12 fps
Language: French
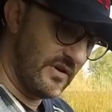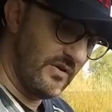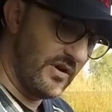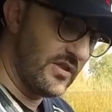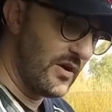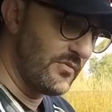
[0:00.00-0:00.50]
un peu
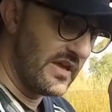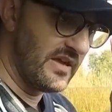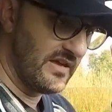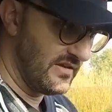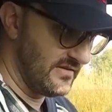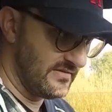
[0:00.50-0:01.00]

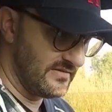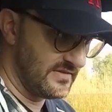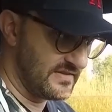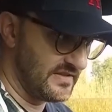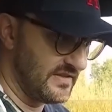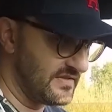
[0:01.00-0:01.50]
capricieuses, mais,
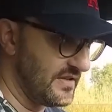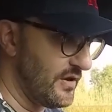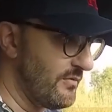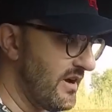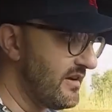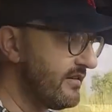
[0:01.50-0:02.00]
voilà. C'est
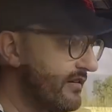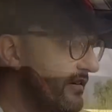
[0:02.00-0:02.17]
normal.